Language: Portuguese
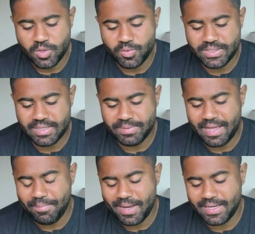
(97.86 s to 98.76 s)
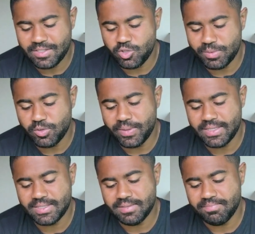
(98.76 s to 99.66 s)
O exame da aparência de uma
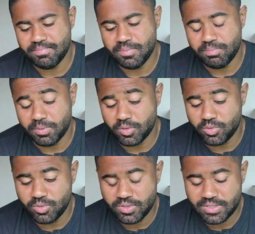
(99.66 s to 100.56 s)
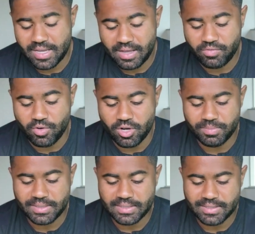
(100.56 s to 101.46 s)
doença produz a
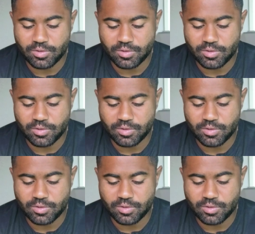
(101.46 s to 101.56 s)
forma